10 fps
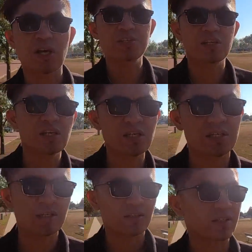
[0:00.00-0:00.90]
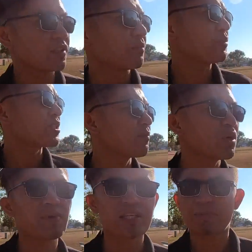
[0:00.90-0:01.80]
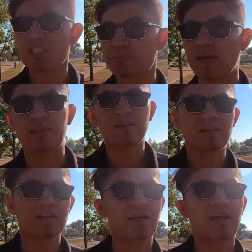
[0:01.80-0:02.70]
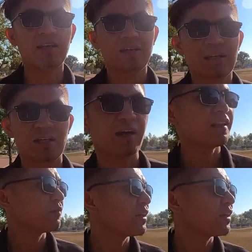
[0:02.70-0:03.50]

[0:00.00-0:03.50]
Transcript: di sini bisa berubah cepat-cepat ya kan jangan